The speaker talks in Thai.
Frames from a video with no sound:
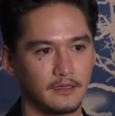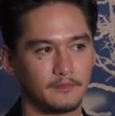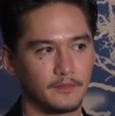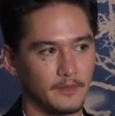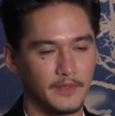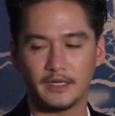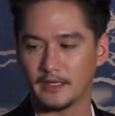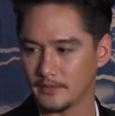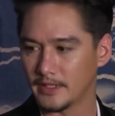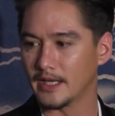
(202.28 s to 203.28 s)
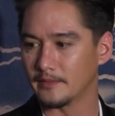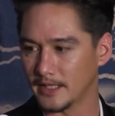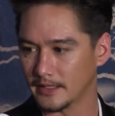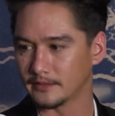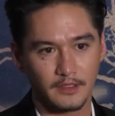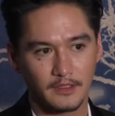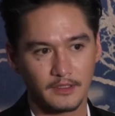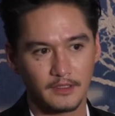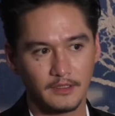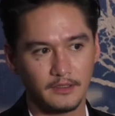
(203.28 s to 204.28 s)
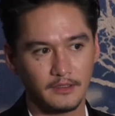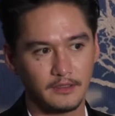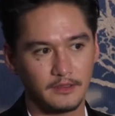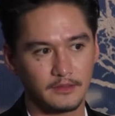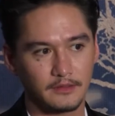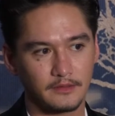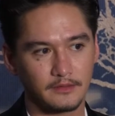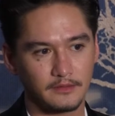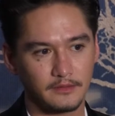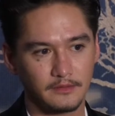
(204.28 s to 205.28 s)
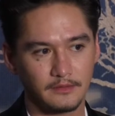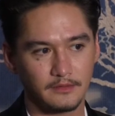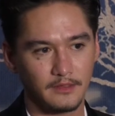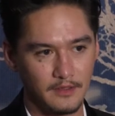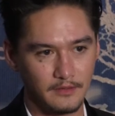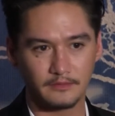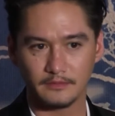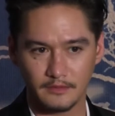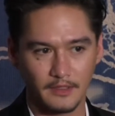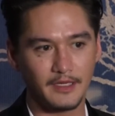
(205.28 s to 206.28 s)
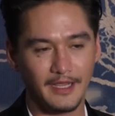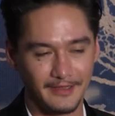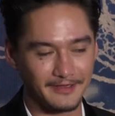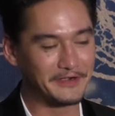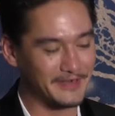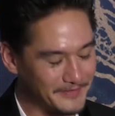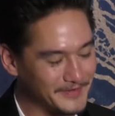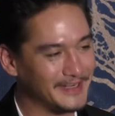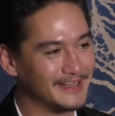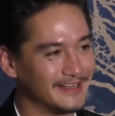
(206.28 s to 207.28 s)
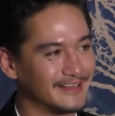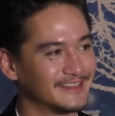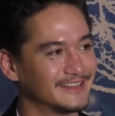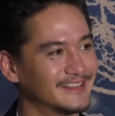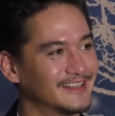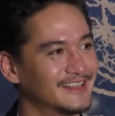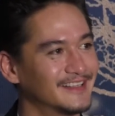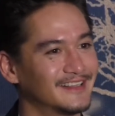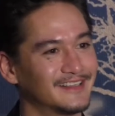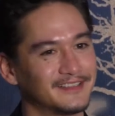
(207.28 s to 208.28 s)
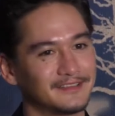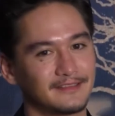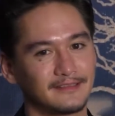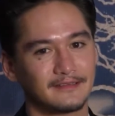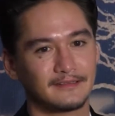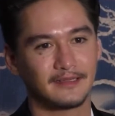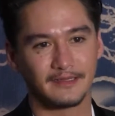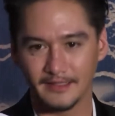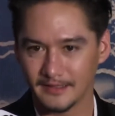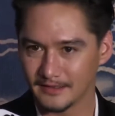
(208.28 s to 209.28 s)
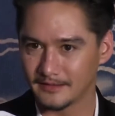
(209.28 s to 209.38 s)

ก็ก็ไม่ได้นับวานานมาคือก็ก็ดีก็เข้ากันดีอ่ะคืออย่างที่